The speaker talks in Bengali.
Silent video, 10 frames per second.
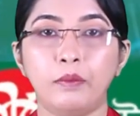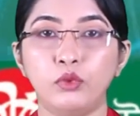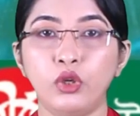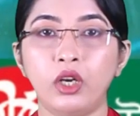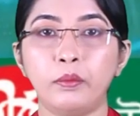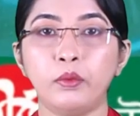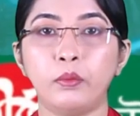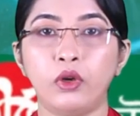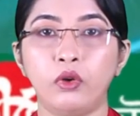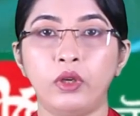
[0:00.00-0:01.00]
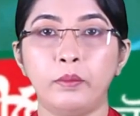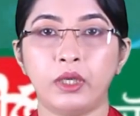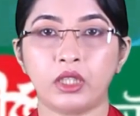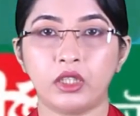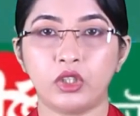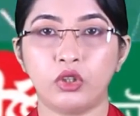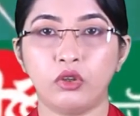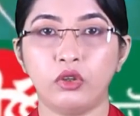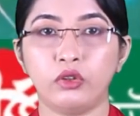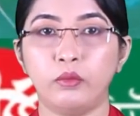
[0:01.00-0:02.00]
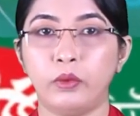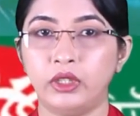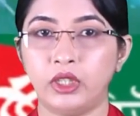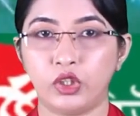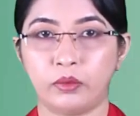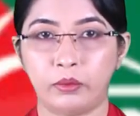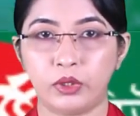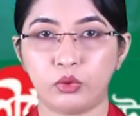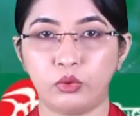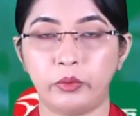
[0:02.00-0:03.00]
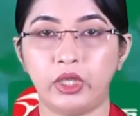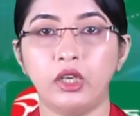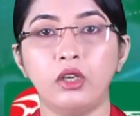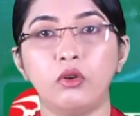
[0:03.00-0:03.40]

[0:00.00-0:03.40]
আবদুল্লাপুর পলওয়ে মার্কেটে সংলগ্ন ময়দান সমাবেশ করবে